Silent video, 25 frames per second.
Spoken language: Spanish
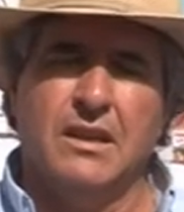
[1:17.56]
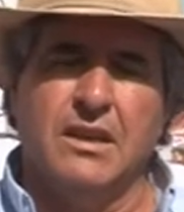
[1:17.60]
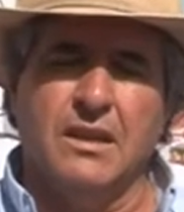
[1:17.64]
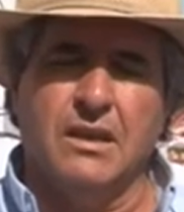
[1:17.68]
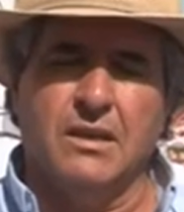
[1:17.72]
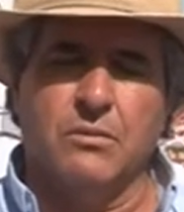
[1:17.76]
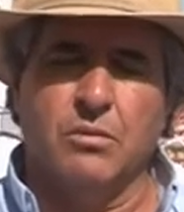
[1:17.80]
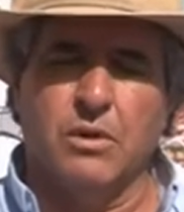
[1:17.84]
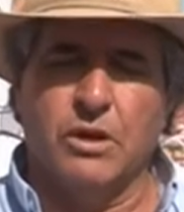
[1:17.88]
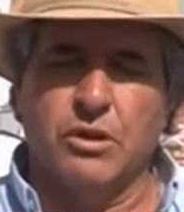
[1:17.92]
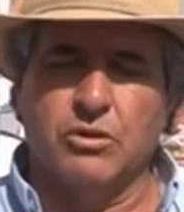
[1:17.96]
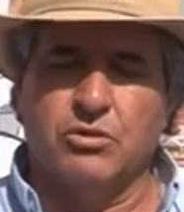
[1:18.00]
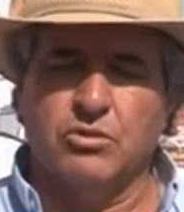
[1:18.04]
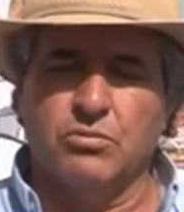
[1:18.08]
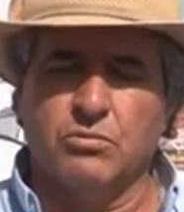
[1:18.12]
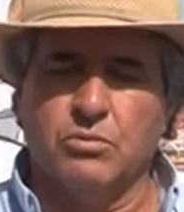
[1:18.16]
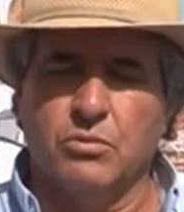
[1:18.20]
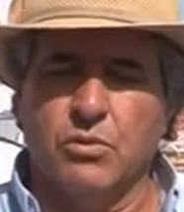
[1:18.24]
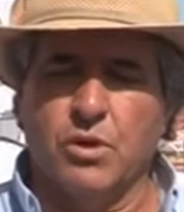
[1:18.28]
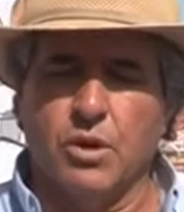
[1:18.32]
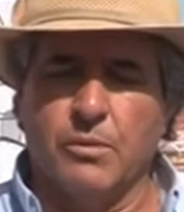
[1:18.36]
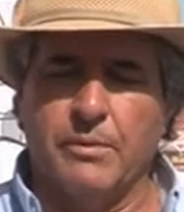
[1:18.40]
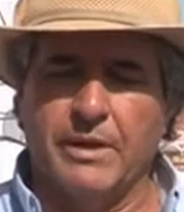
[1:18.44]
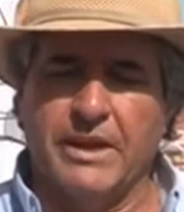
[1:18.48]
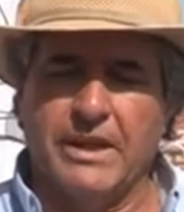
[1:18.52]
Y bueno, es
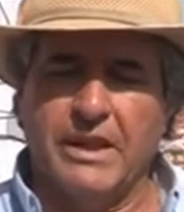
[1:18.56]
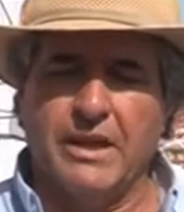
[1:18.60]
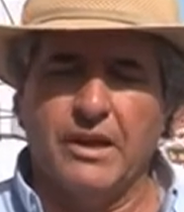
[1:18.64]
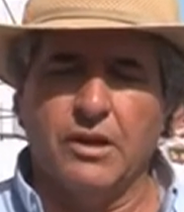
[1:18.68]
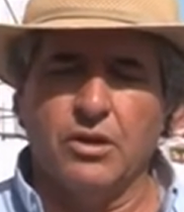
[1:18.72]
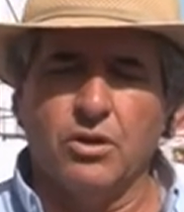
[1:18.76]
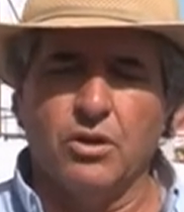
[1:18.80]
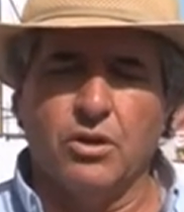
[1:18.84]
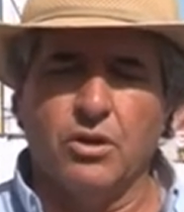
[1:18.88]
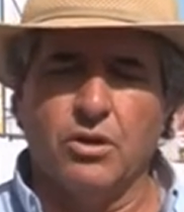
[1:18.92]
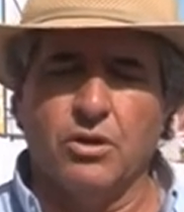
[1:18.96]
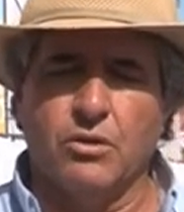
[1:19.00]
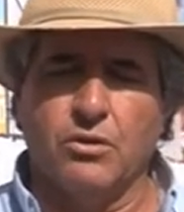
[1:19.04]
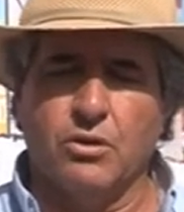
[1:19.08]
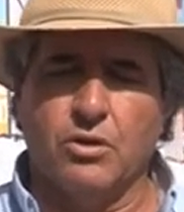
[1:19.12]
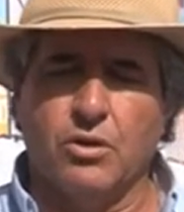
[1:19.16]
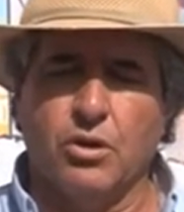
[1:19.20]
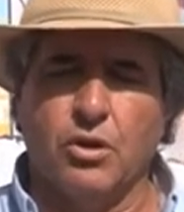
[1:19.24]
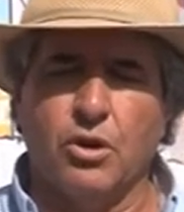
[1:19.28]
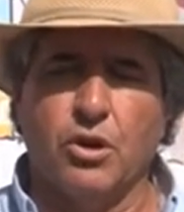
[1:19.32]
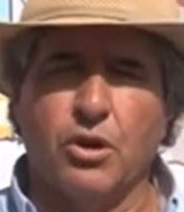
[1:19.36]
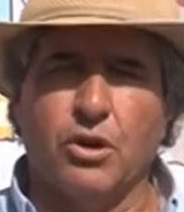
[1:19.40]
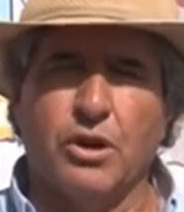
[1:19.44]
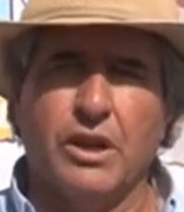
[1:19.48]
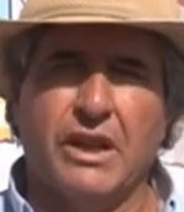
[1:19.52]
un comedero
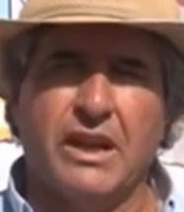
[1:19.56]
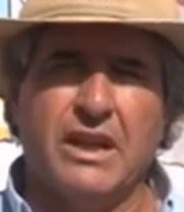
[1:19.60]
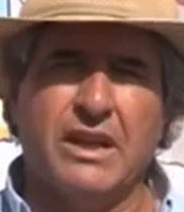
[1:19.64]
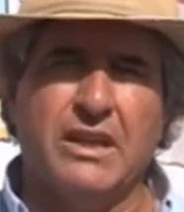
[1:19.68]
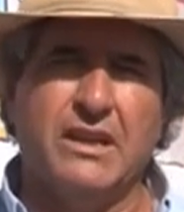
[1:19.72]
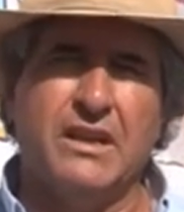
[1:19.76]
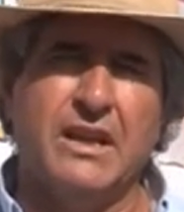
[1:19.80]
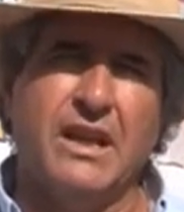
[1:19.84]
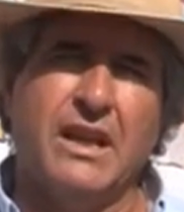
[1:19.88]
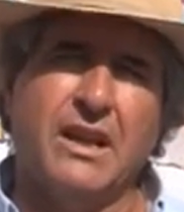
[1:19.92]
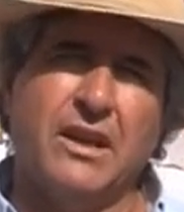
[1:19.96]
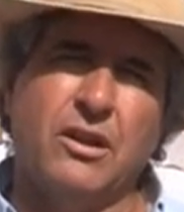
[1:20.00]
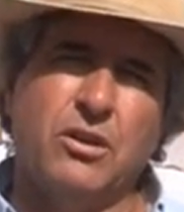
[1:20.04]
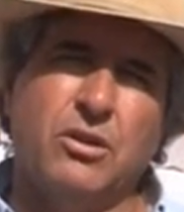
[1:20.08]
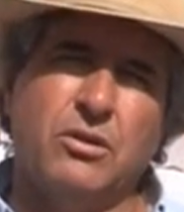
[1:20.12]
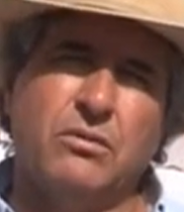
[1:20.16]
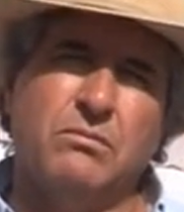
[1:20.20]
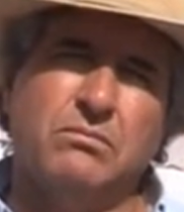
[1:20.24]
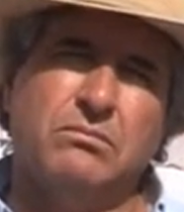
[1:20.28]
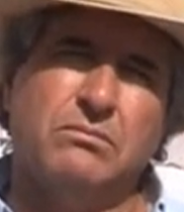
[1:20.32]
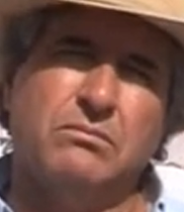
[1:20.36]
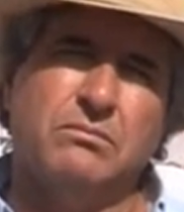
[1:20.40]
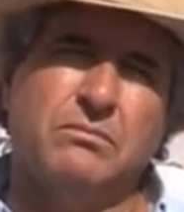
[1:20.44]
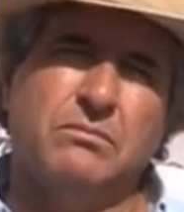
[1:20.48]
color gris-negro